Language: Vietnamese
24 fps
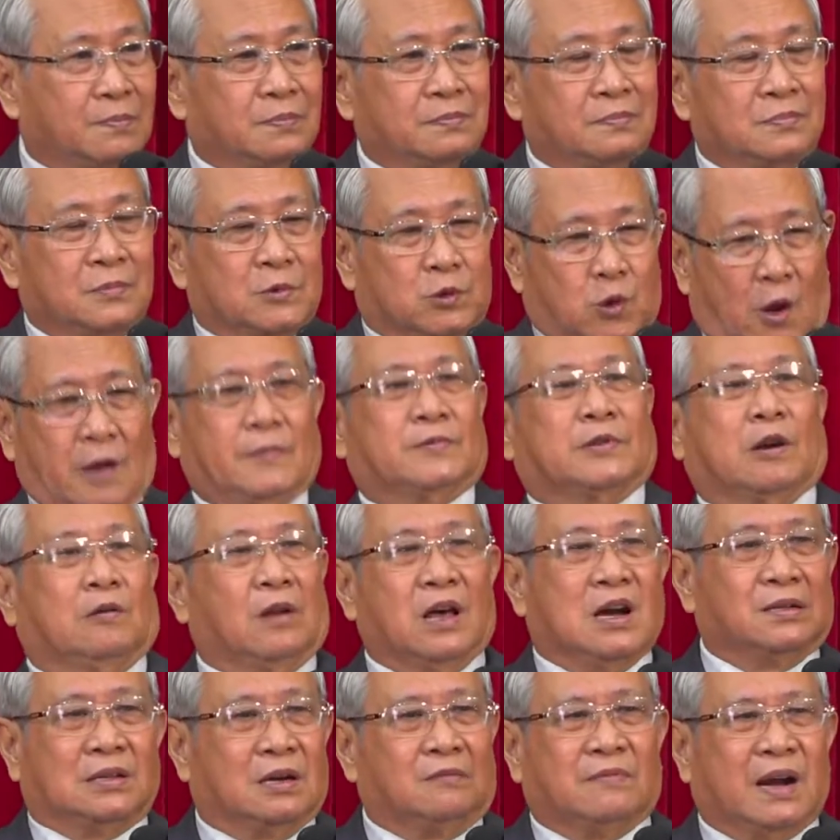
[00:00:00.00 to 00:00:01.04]
bắp soi
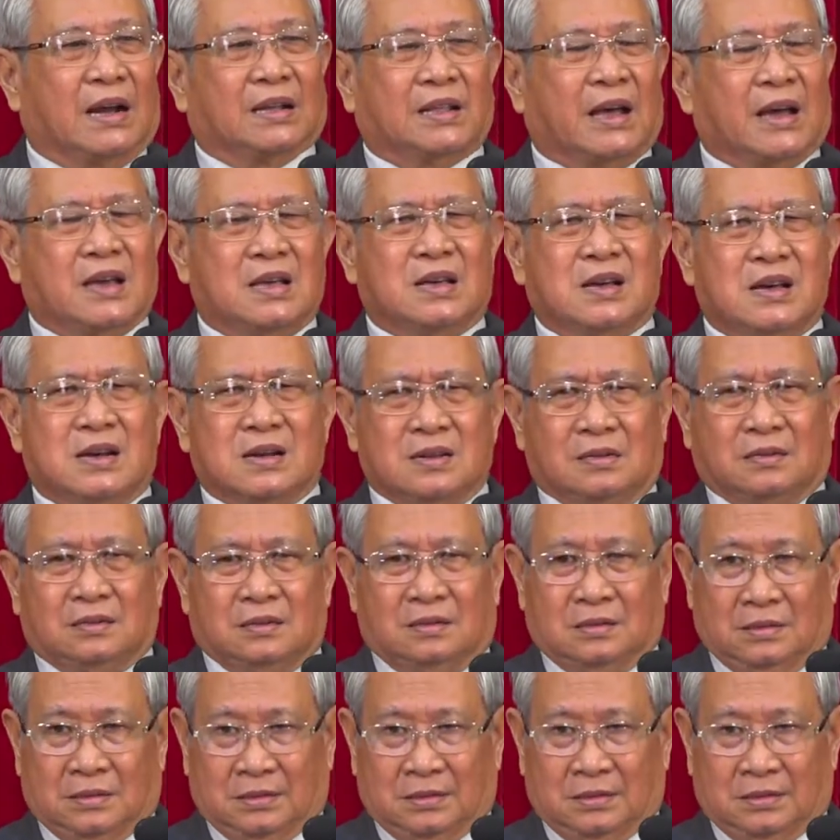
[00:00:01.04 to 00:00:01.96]
sau lưng thì không ai thấy hết,